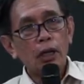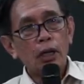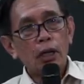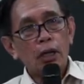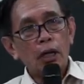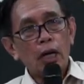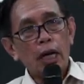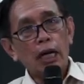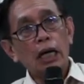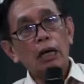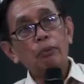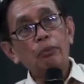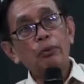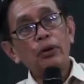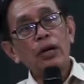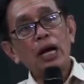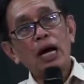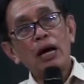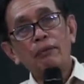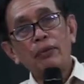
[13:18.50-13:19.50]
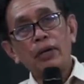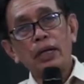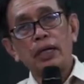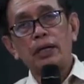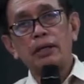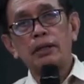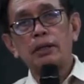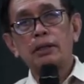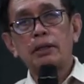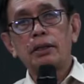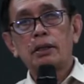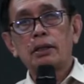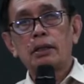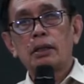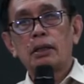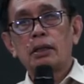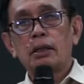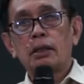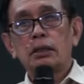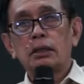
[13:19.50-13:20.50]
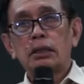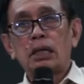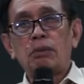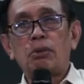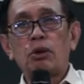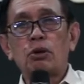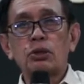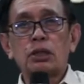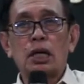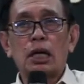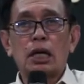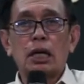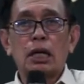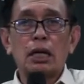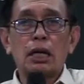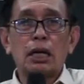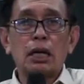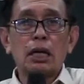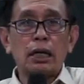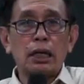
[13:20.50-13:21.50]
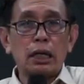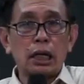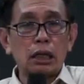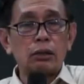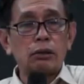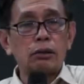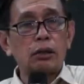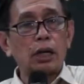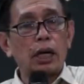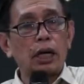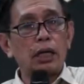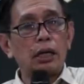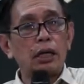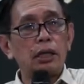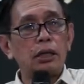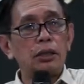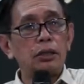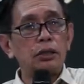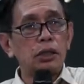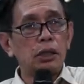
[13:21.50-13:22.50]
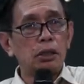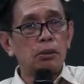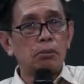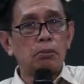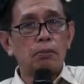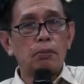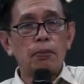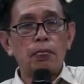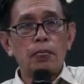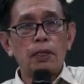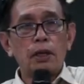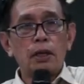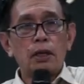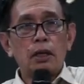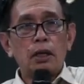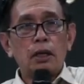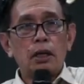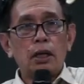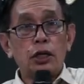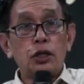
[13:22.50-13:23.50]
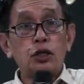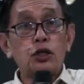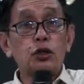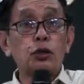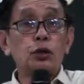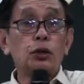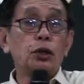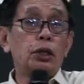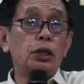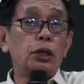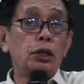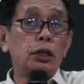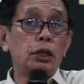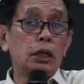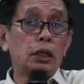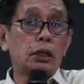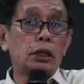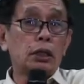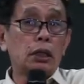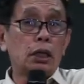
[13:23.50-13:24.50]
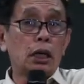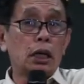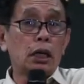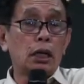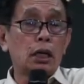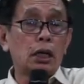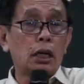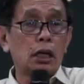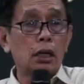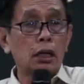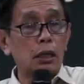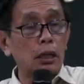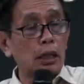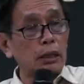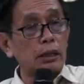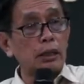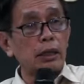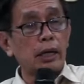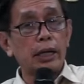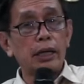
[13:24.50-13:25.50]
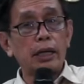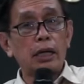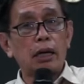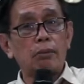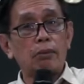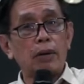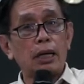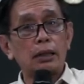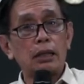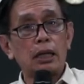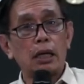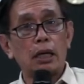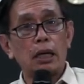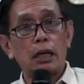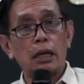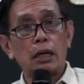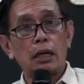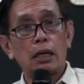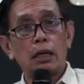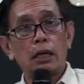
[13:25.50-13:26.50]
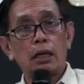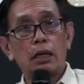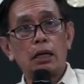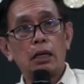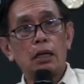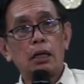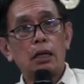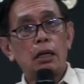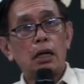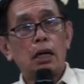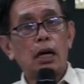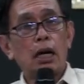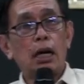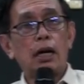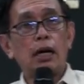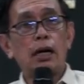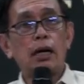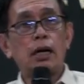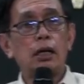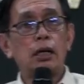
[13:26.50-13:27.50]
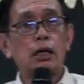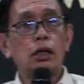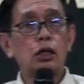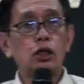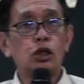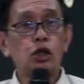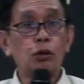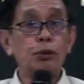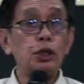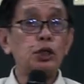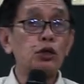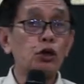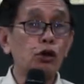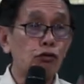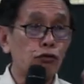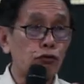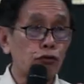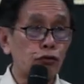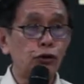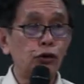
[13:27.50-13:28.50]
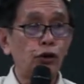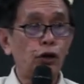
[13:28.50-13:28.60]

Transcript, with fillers: Ang apo namin, sabi ko sa anak ko, kay Jim, it's good that the, na-train ang bata uh, to be joyful,